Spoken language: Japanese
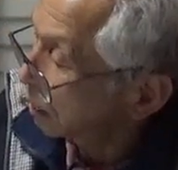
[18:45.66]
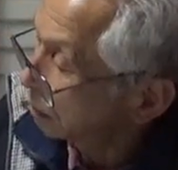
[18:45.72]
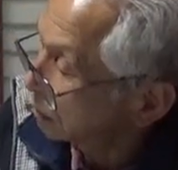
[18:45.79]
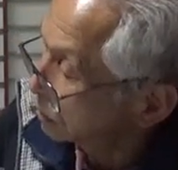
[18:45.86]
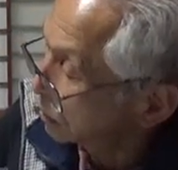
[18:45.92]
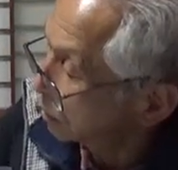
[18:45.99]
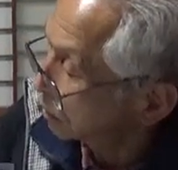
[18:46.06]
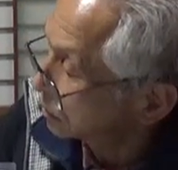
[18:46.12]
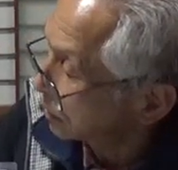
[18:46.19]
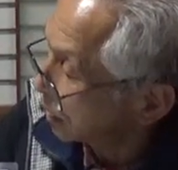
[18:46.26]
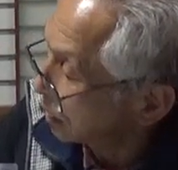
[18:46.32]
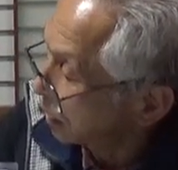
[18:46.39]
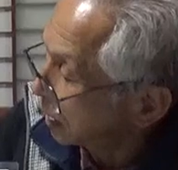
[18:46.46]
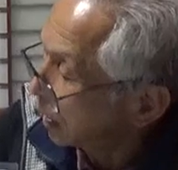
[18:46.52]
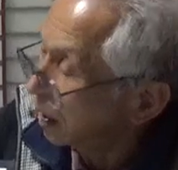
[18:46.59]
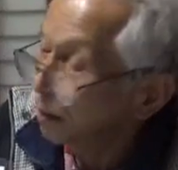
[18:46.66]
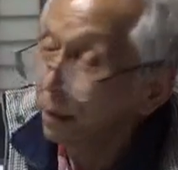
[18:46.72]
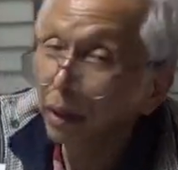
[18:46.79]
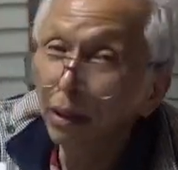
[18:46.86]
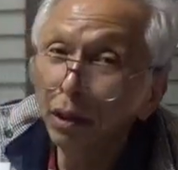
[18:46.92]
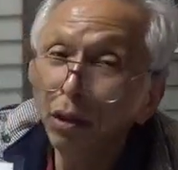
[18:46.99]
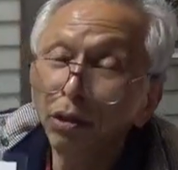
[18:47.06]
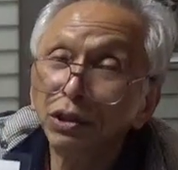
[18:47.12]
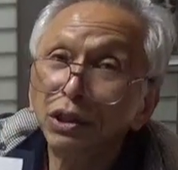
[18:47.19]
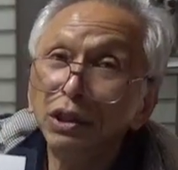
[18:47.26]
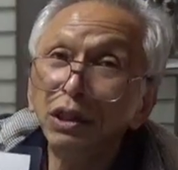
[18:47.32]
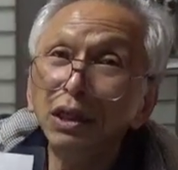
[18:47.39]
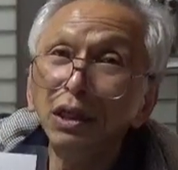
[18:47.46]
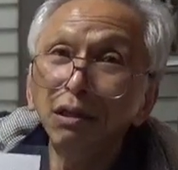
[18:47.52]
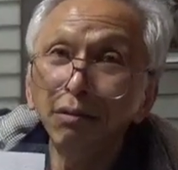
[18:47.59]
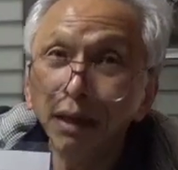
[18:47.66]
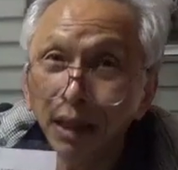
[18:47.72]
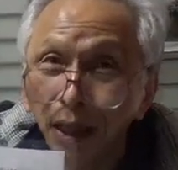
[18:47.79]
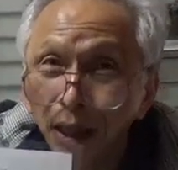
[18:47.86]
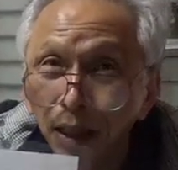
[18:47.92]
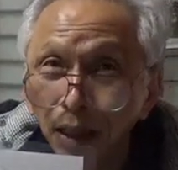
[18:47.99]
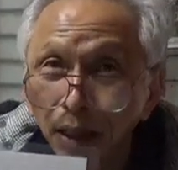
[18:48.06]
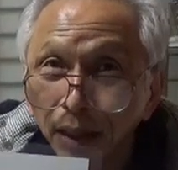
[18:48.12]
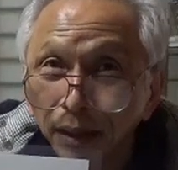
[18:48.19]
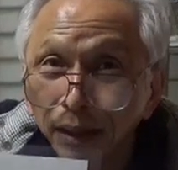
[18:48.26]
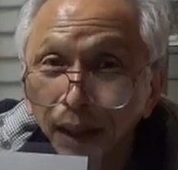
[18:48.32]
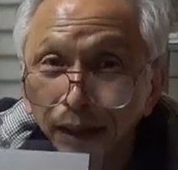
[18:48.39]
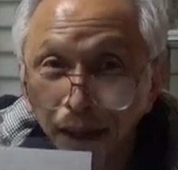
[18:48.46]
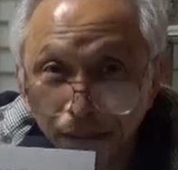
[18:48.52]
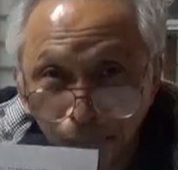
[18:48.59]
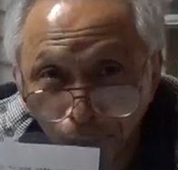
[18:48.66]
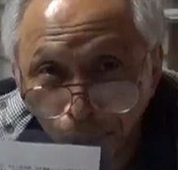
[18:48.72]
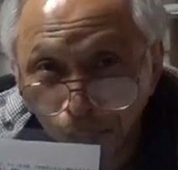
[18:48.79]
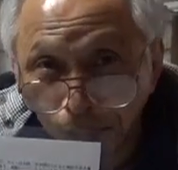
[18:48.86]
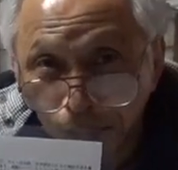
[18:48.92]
るんですけどツタンカーメンの死因はね何だったのかと